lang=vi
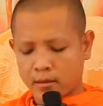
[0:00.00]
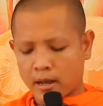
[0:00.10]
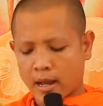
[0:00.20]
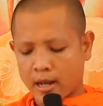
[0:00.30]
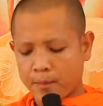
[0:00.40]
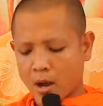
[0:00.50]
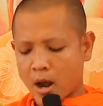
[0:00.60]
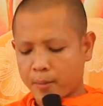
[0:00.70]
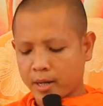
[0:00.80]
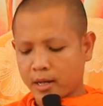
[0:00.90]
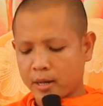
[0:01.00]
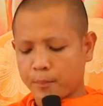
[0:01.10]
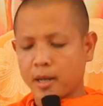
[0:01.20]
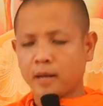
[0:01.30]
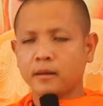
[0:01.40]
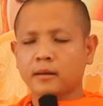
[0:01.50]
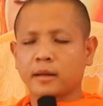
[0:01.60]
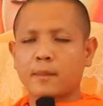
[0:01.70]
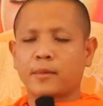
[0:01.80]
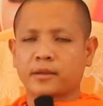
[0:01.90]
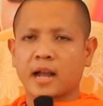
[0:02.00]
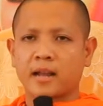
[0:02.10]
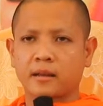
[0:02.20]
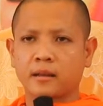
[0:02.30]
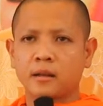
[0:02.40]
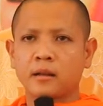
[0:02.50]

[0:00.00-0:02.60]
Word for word: hai bờ ong bờ đệ nạp biến nằm mà sành